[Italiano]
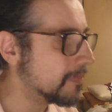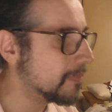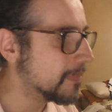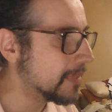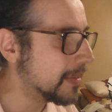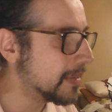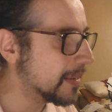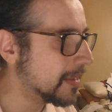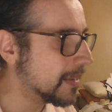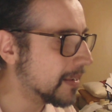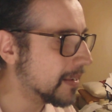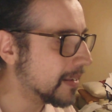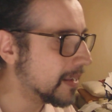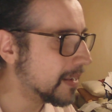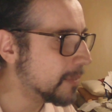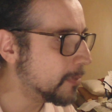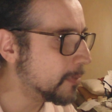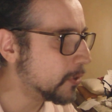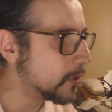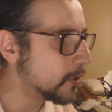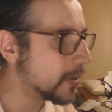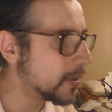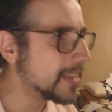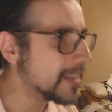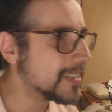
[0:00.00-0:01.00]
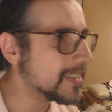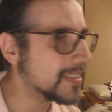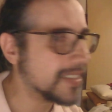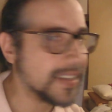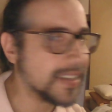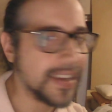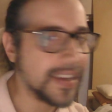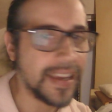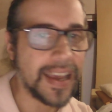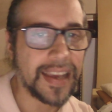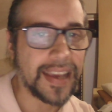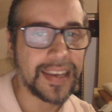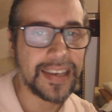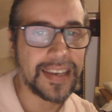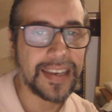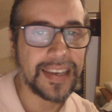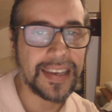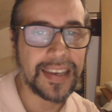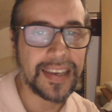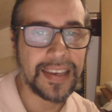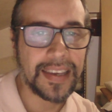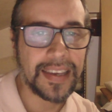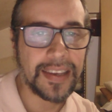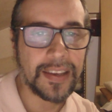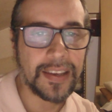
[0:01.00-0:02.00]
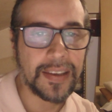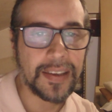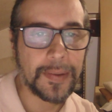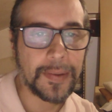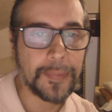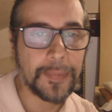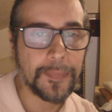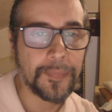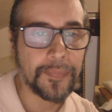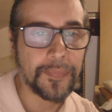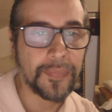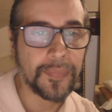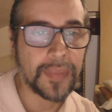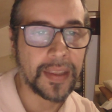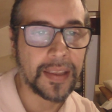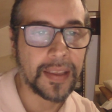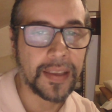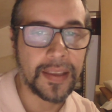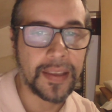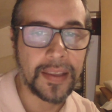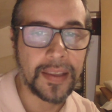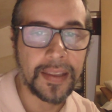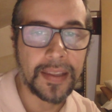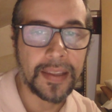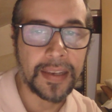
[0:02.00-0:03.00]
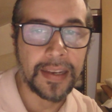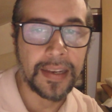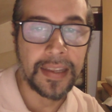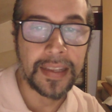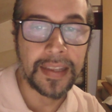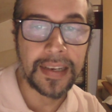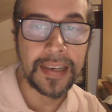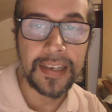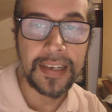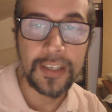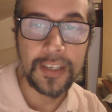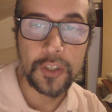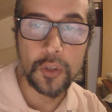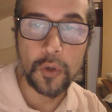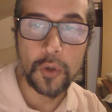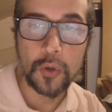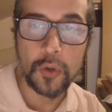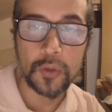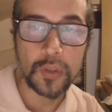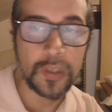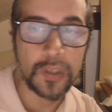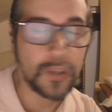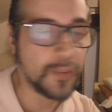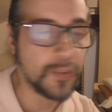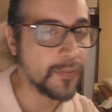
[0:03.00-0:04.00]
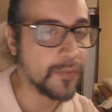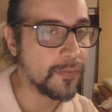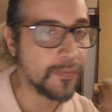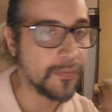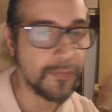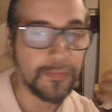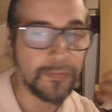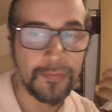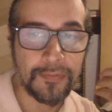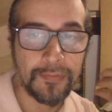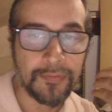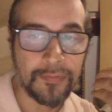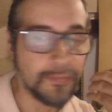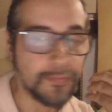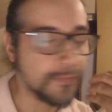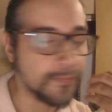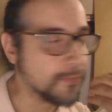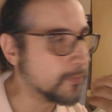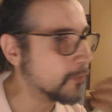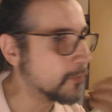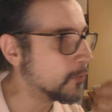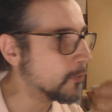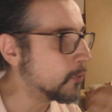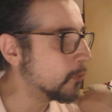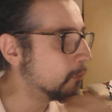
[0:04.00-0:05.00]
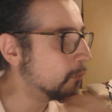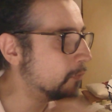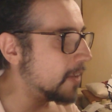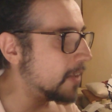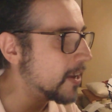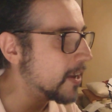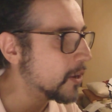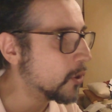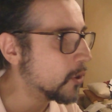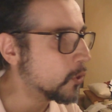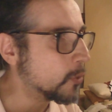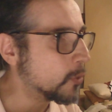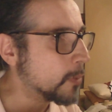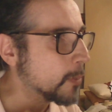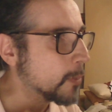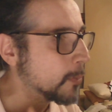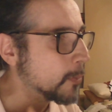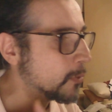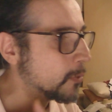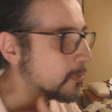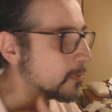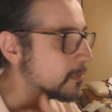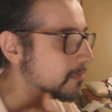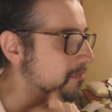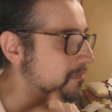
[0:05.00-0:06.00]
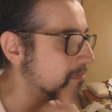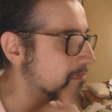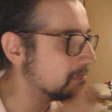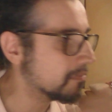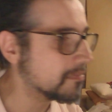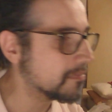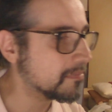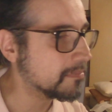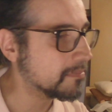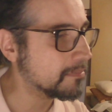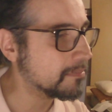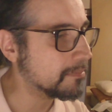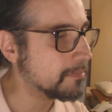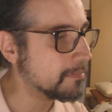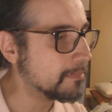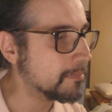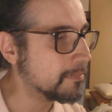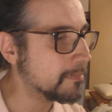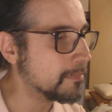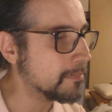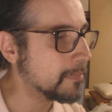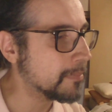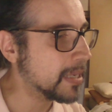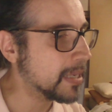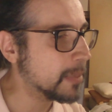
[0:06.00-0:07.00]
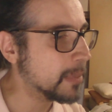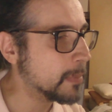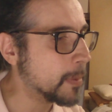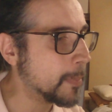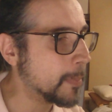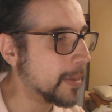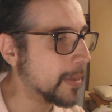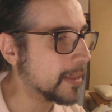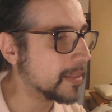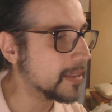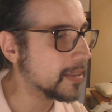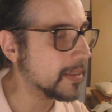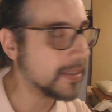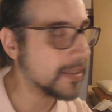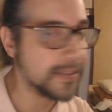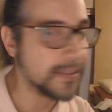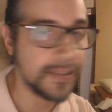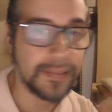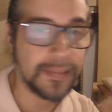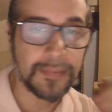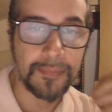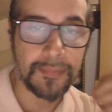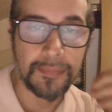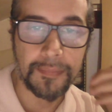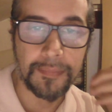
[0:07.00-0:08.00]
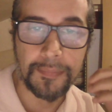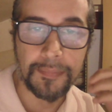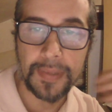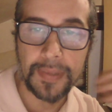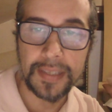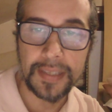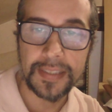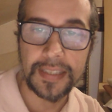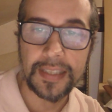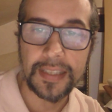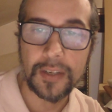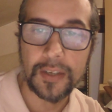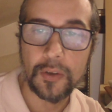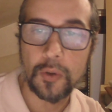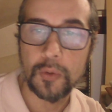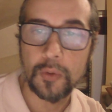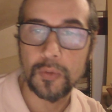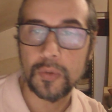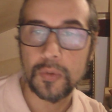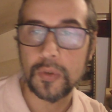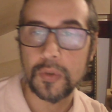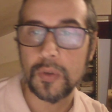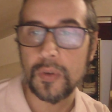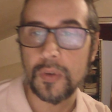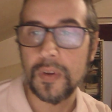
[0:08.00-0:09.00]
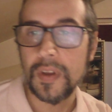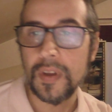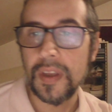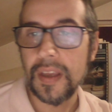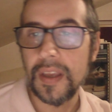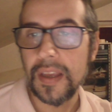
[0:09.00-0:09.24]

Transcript: Le minoranze anche mh, mm, eh, religiose mm, non vengono proprio mh, mm, minimamente prese da conto.